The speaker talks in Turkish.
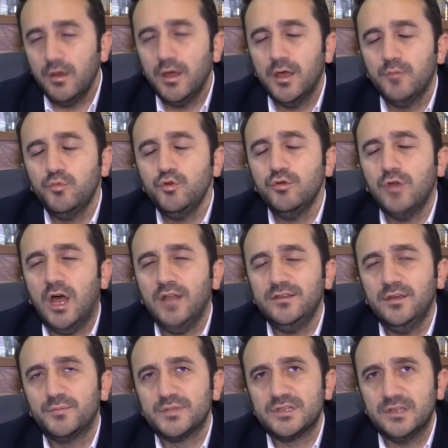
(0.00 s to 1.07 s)
bunun
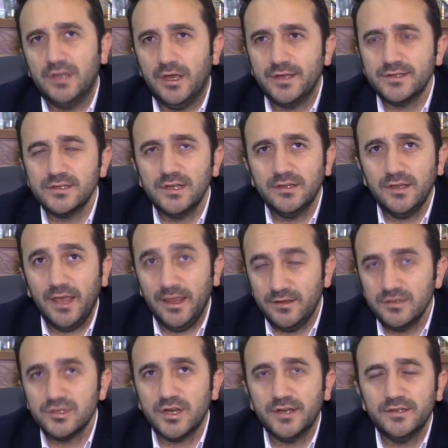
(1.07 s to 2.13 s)
altyapısını hazırladık
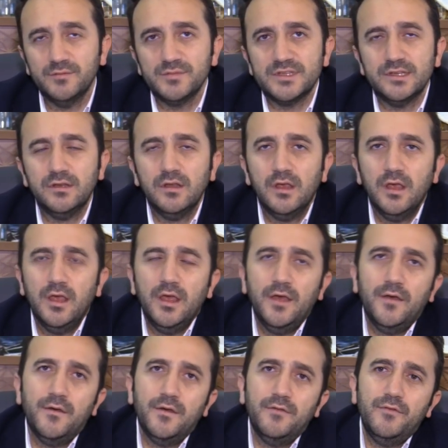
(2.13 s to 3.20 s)
e-ticaretimizin
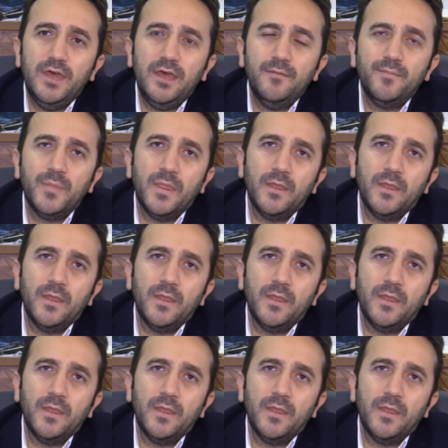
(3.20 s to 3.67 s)
ve